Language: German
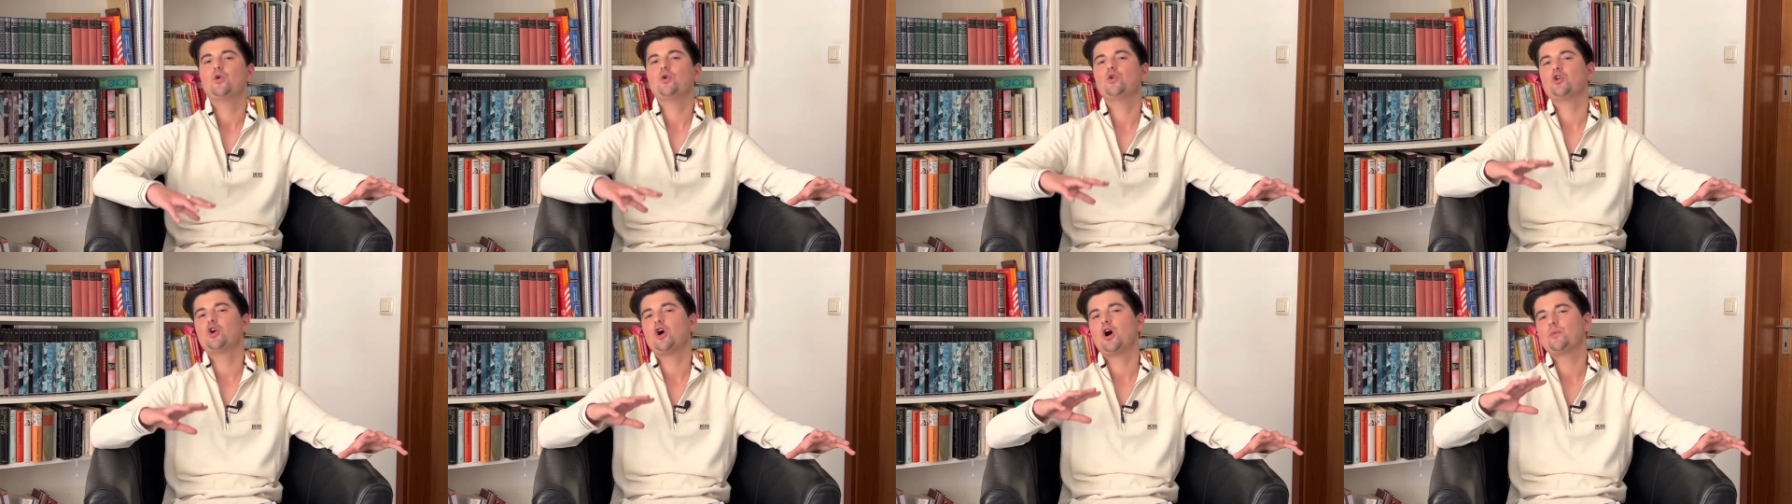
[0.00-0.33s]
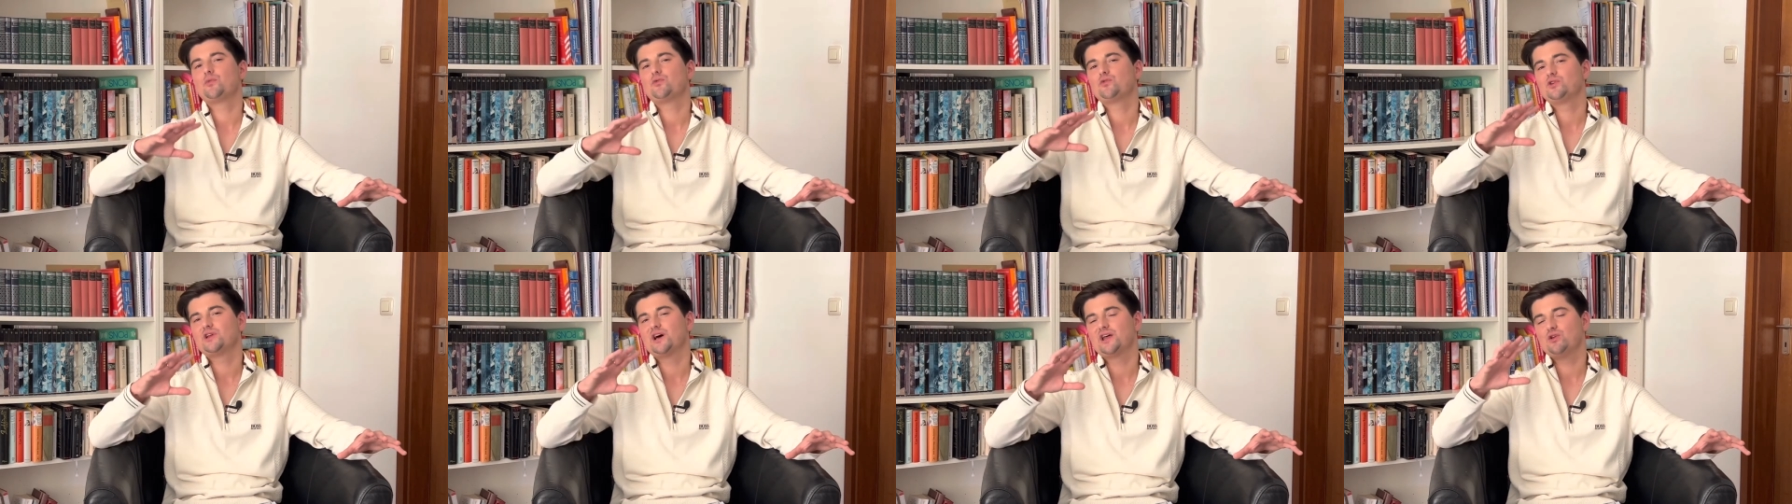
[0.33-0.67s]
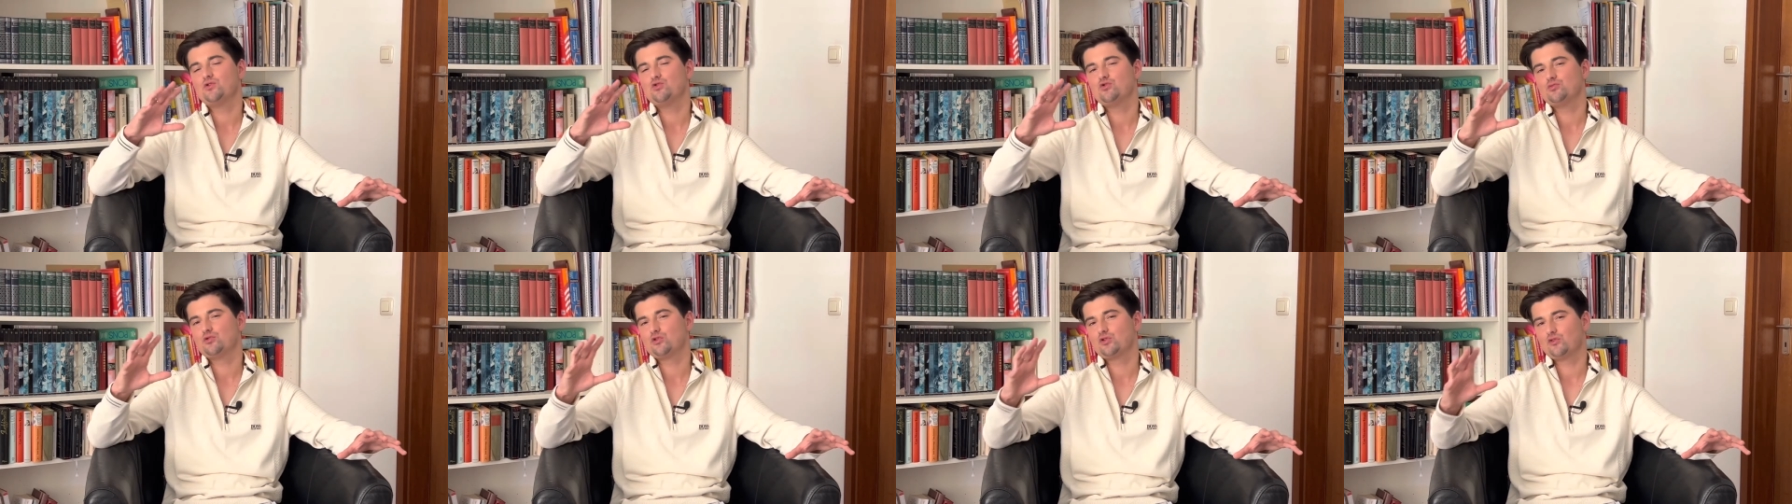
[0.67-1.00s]
oder ob du
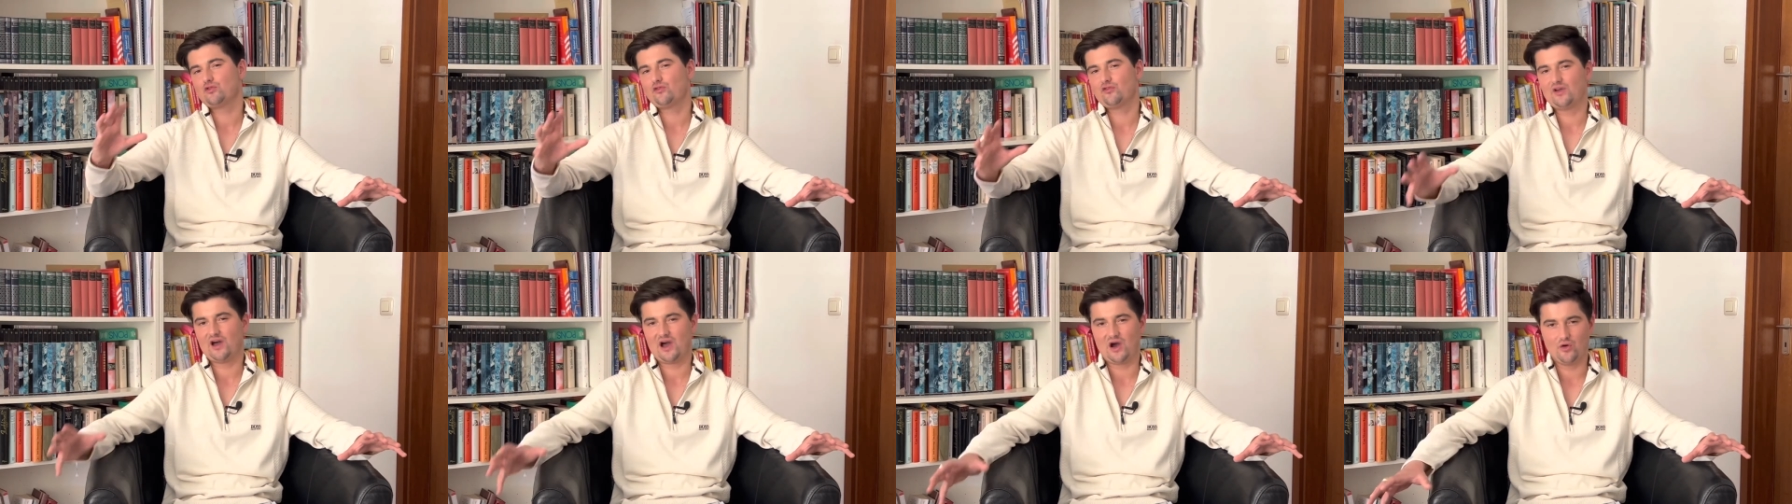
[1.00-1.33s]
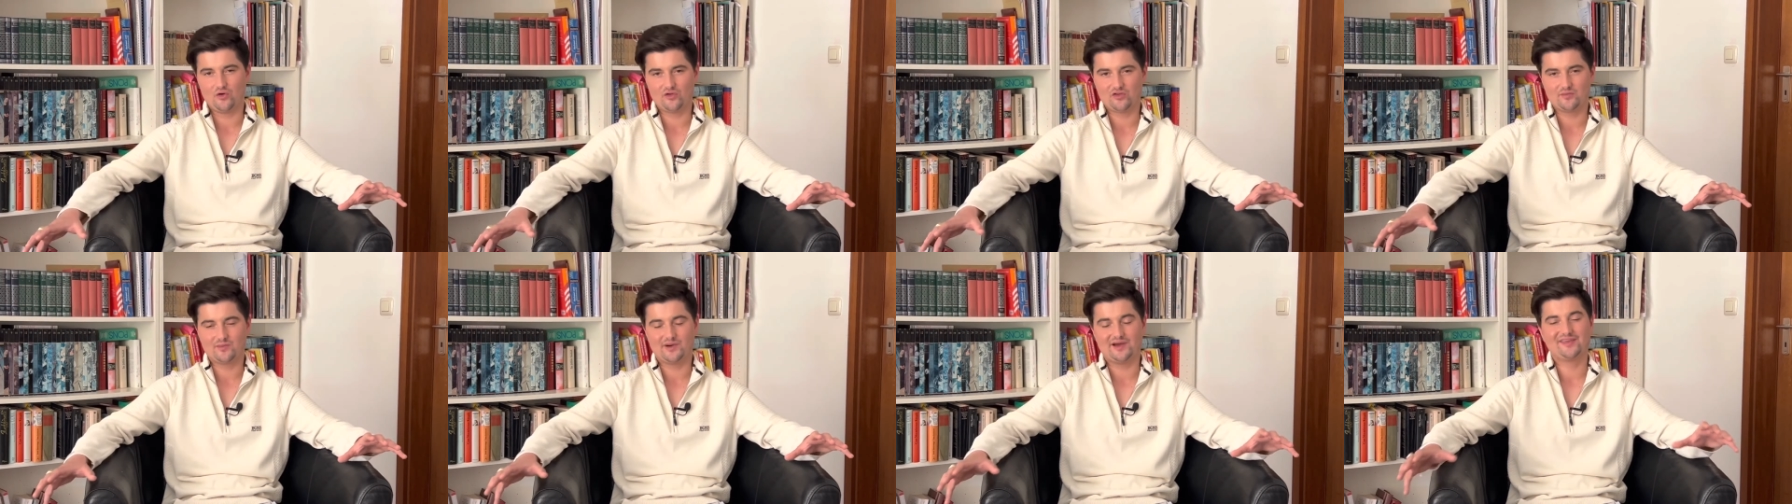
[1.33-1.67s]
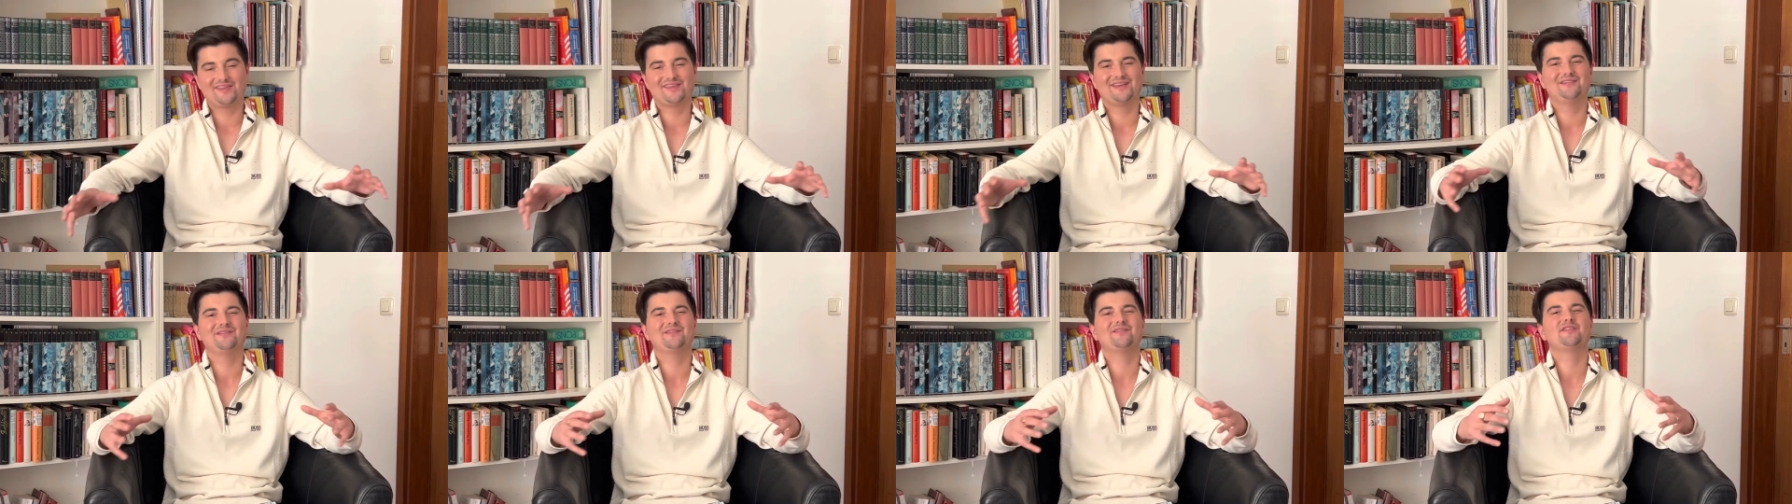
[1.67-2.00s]
deine Übungen zu Hause
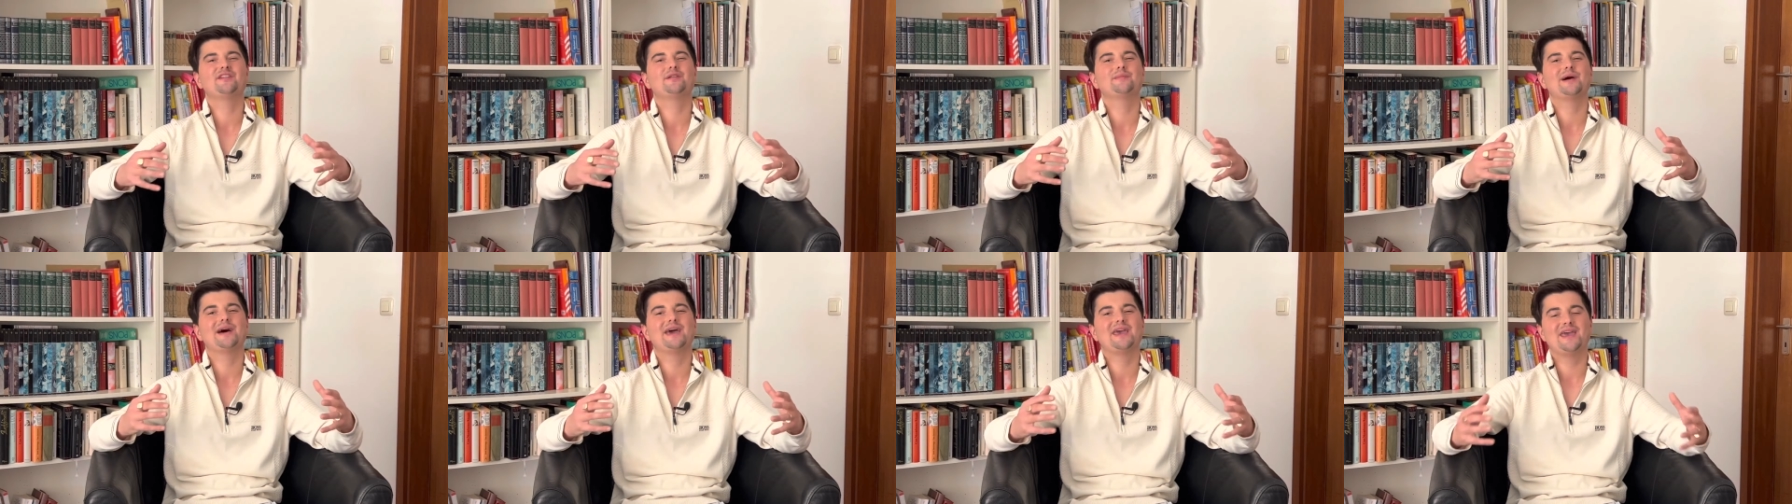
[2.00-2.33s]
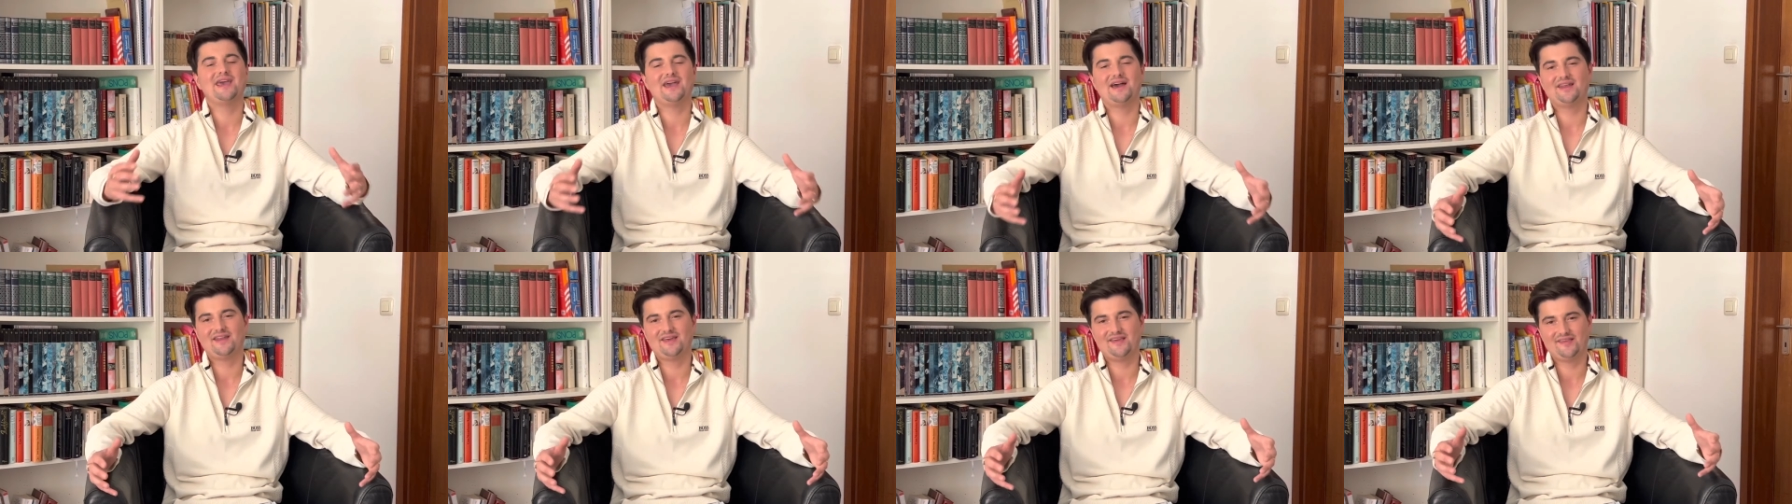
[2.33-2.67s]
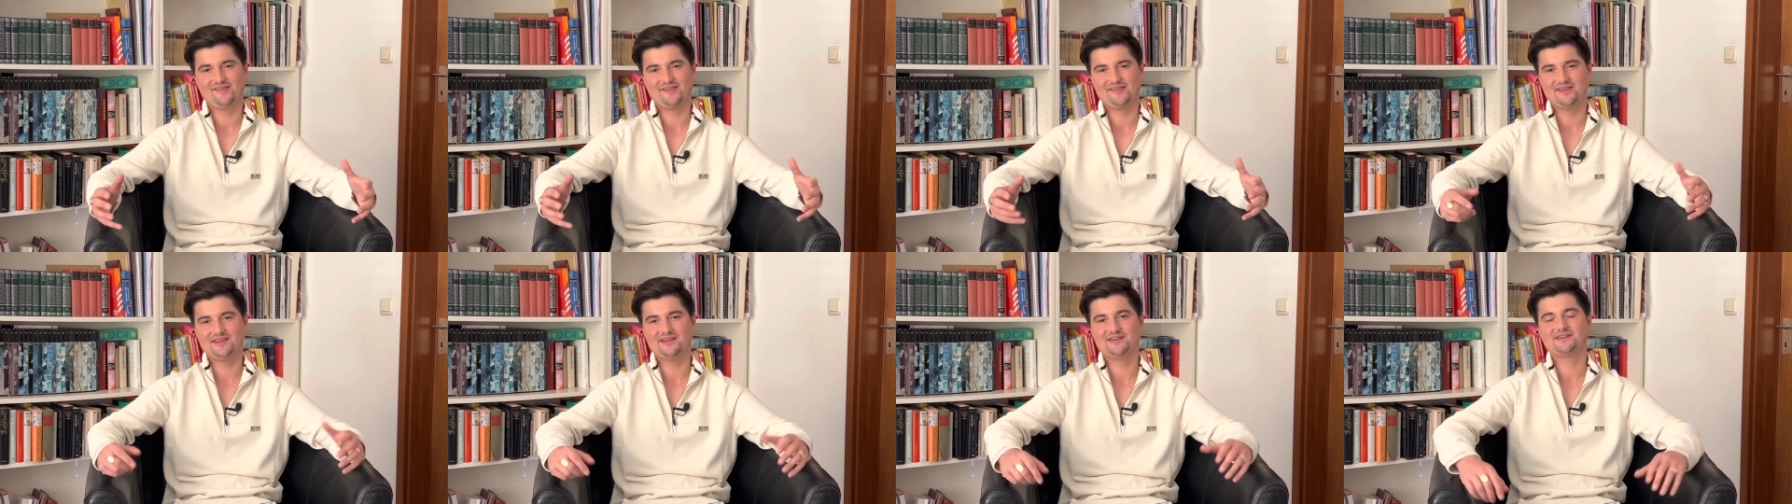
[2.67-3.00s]
machst, denn wenn wir mal
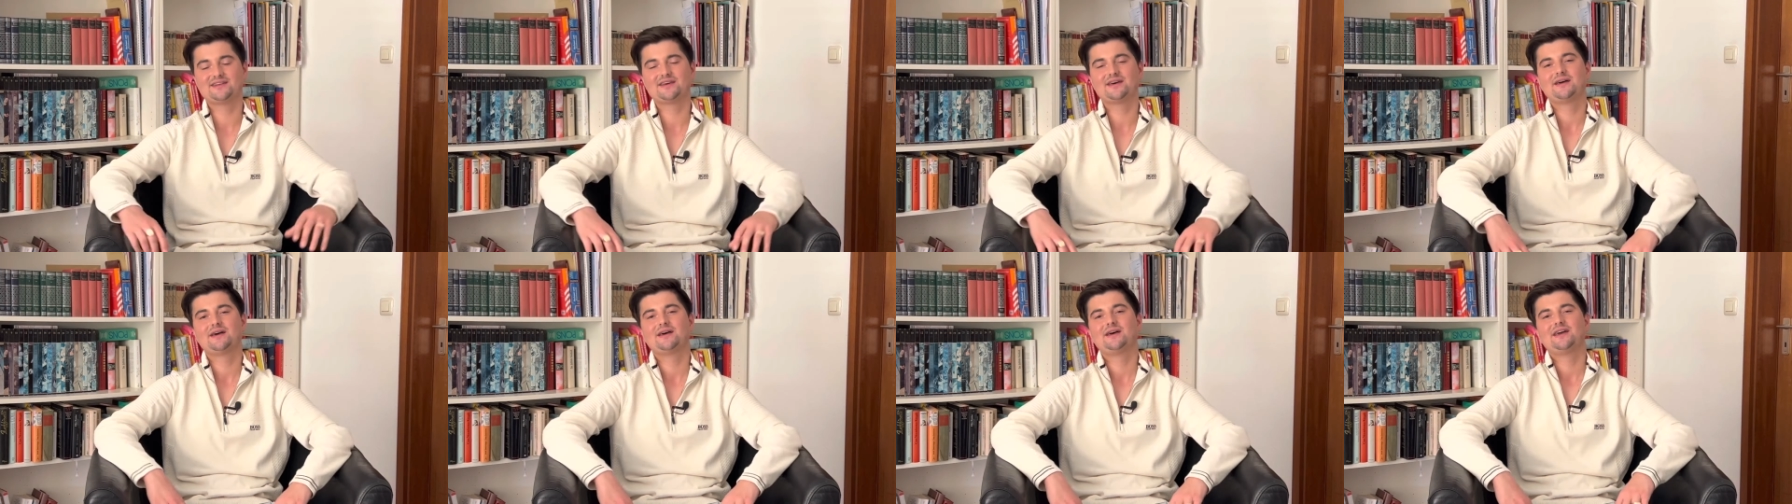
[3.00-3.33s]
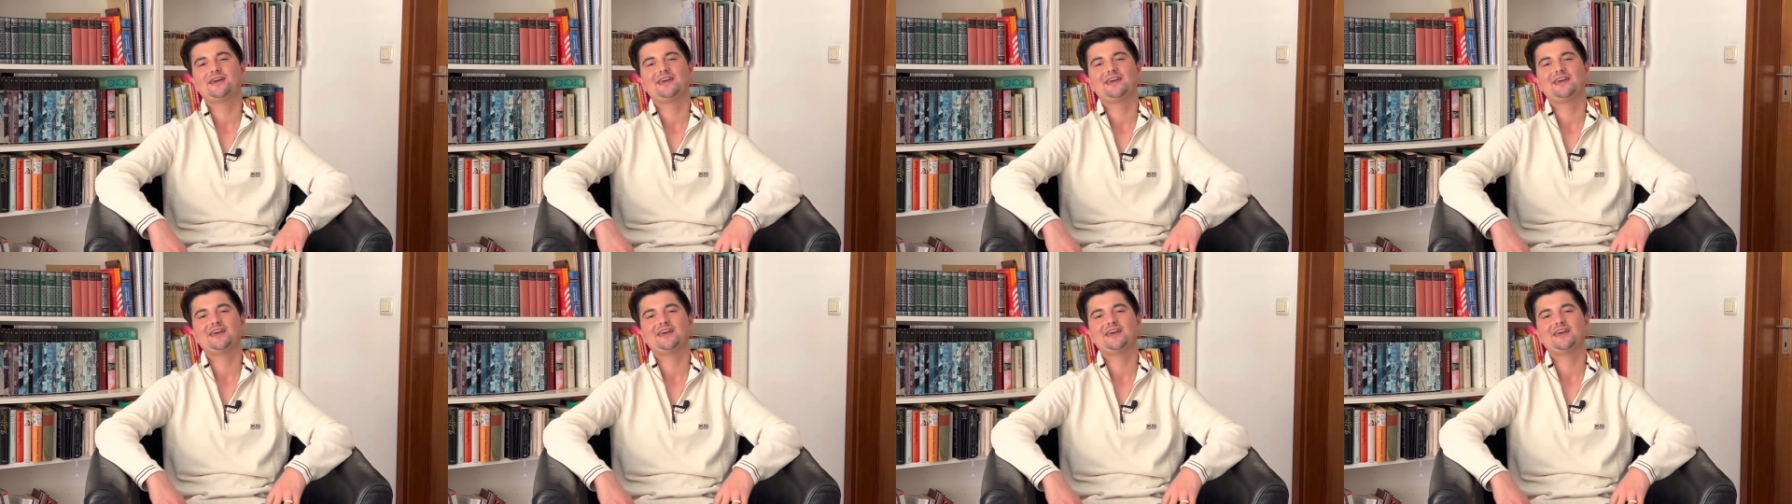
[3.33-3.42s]
ehrlich sind,